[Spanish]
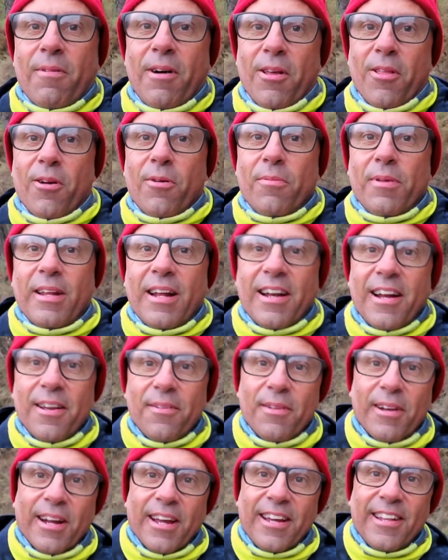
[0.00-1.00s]
Bueno, mirar a
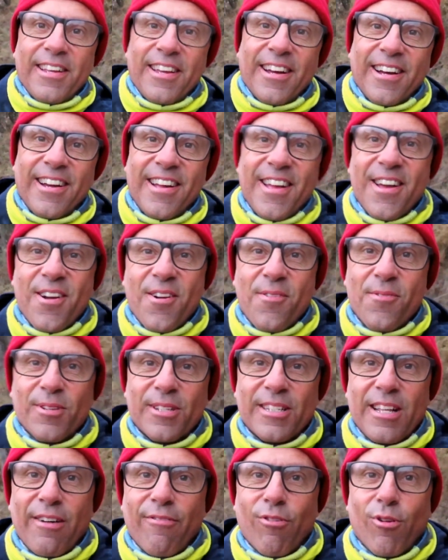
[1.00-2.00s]
Virginia
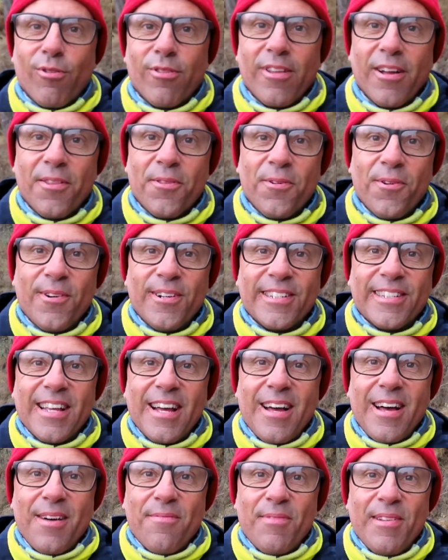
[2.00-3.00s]
cómo está afrontando
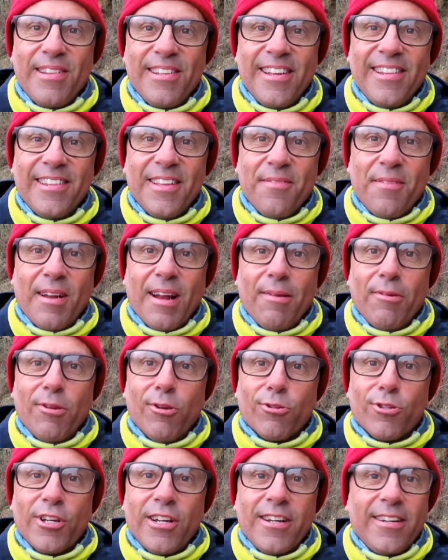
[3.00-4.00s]
esta pendiente
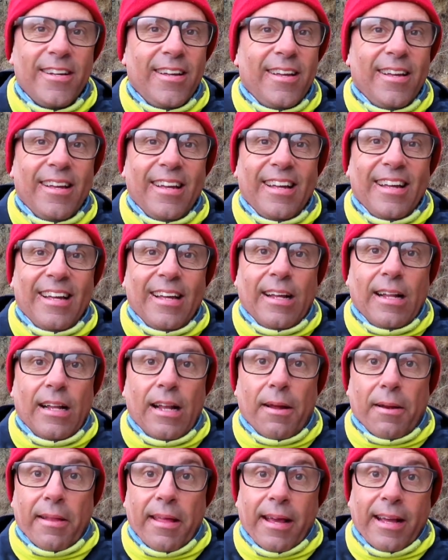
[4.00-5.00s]
maravillosa.
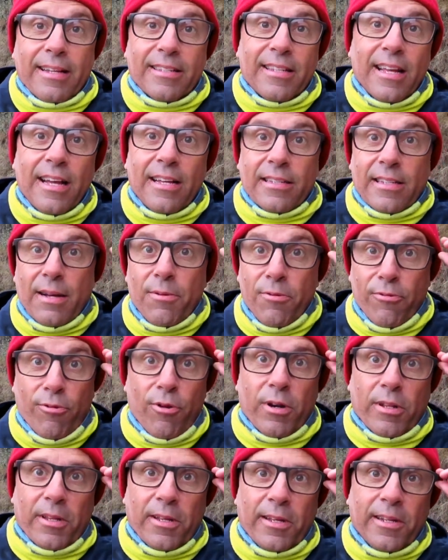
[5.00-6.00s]
La verdad es que está, está muy
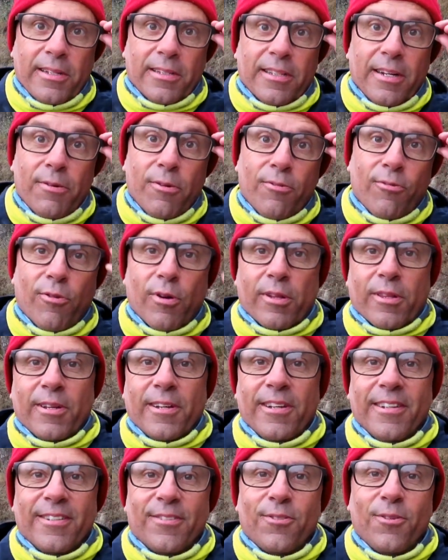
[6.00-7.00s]
fuerte, ¿eh? está muy
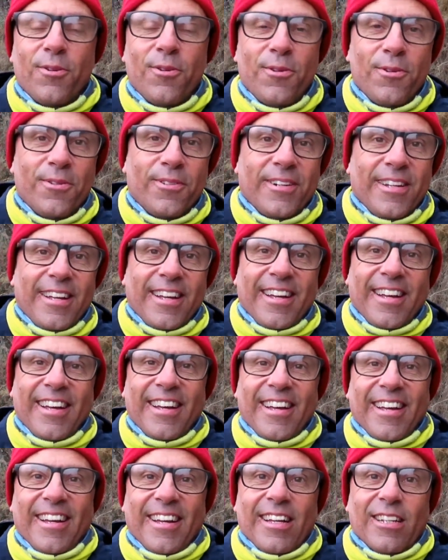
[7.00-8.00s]
fuerte. ¿eh? Esto,
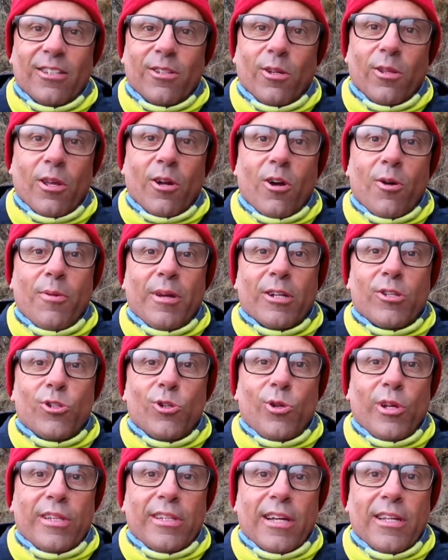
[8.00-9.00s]
esto de comer
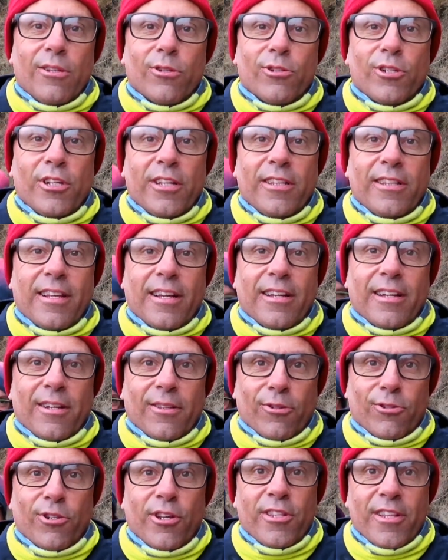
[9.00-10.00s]
chuleta nos
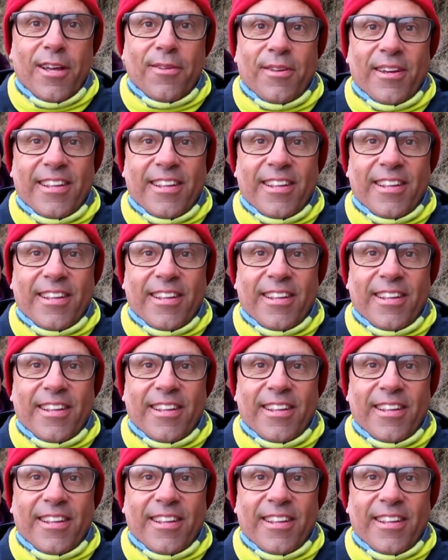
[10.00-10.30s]
sienta, nos sienta